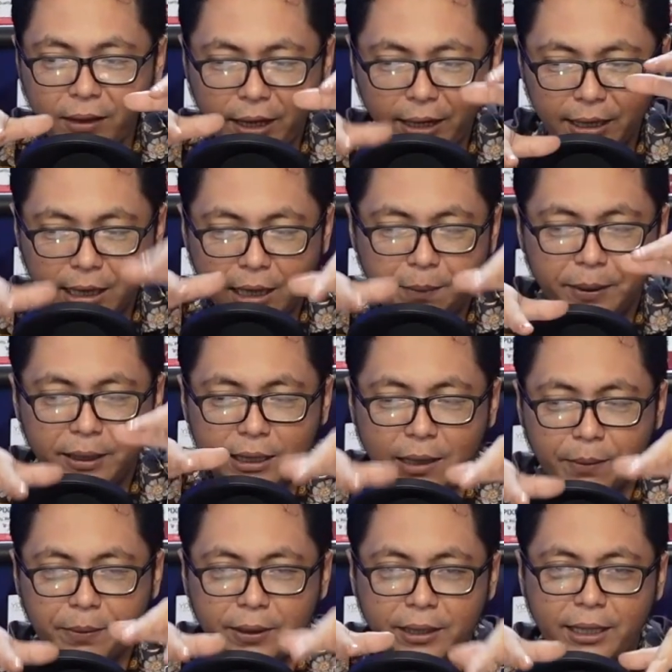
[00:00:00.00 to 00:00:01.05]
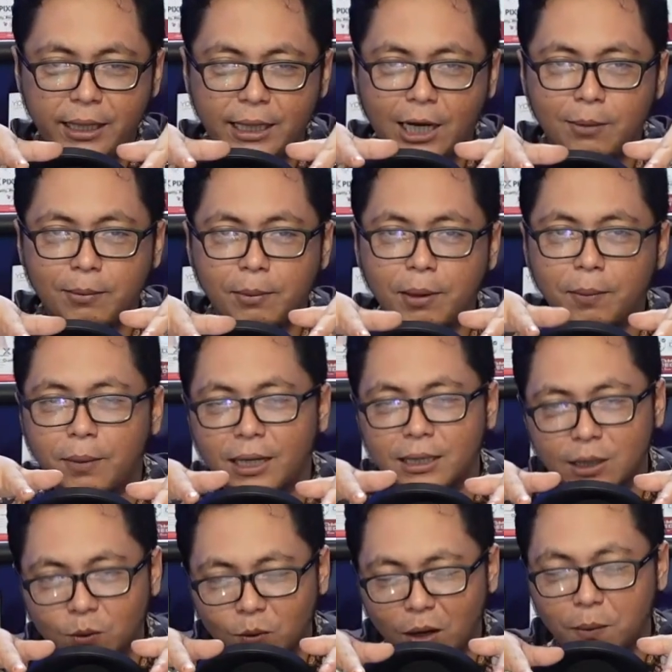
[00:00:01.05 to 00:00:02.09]
jadi 88 ini kalau memang
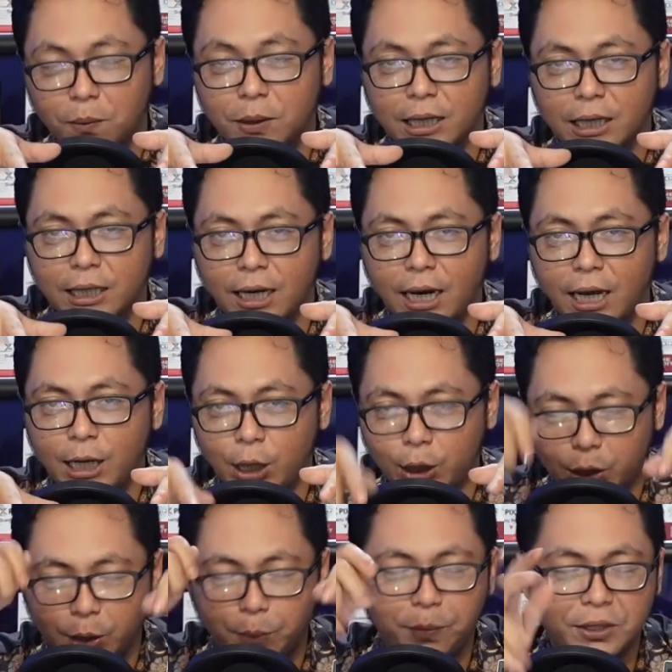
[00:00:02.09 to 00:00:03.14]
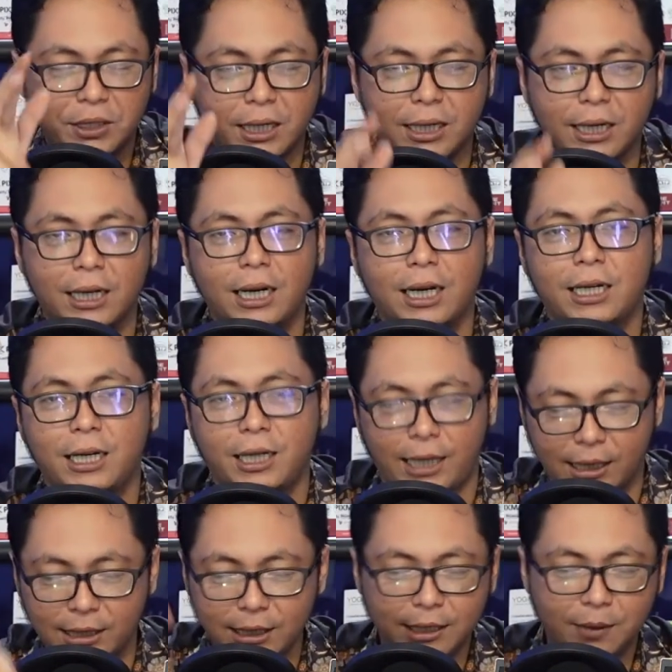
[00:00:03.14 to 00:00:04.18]
merasa kurang gede lagi dibesarkan lagi
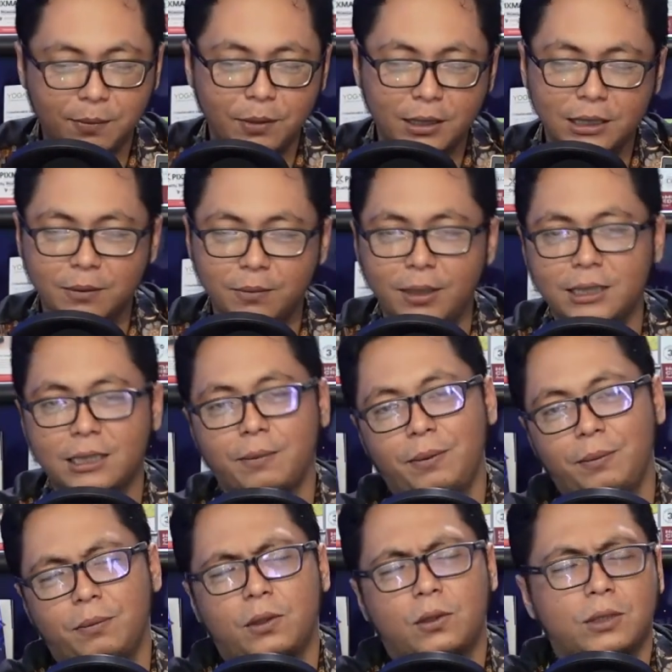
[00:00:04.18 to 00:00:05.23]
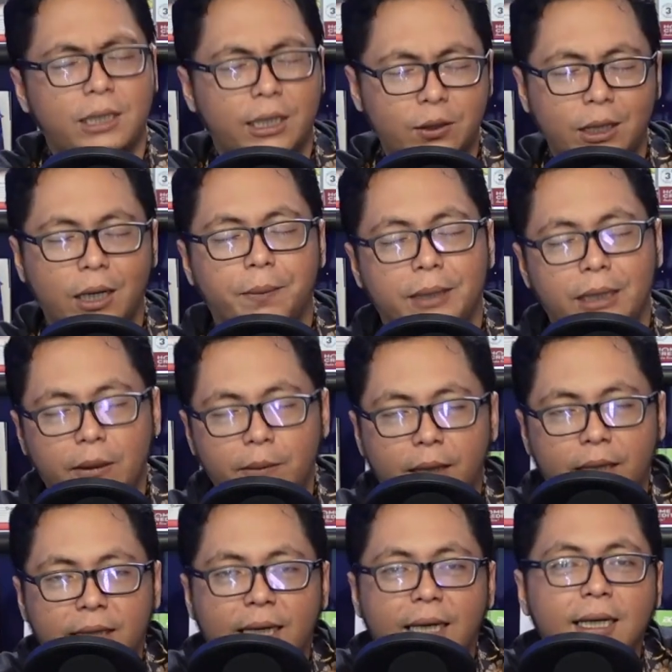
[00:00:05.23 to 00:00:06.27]
kasih 16 16 tapi menurut saya itu nggak penting
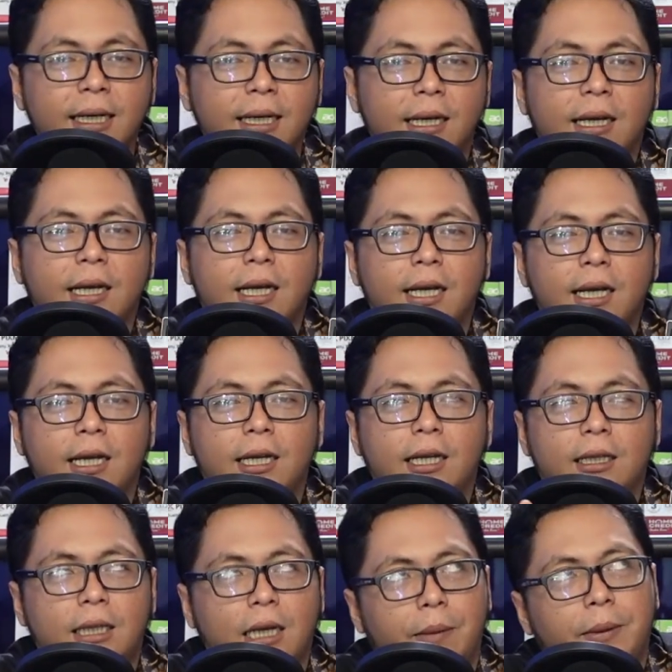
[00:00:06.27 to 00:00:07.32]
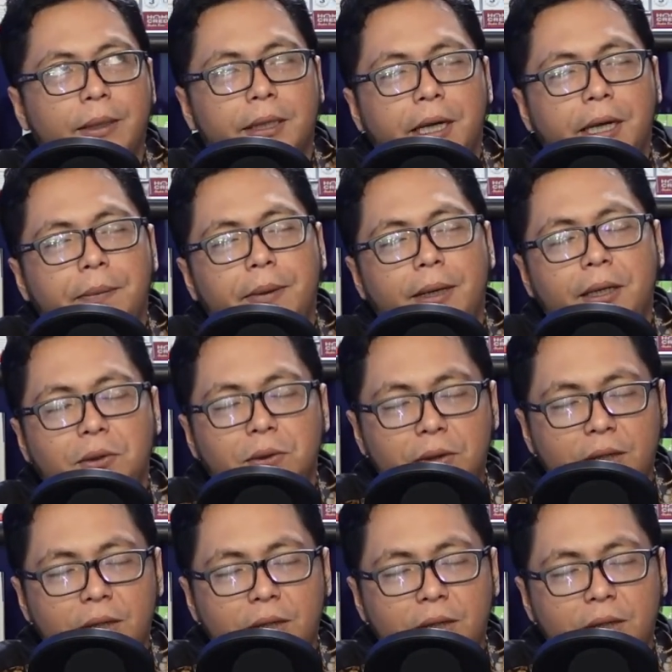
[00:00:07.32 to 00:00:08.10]
banget ya 88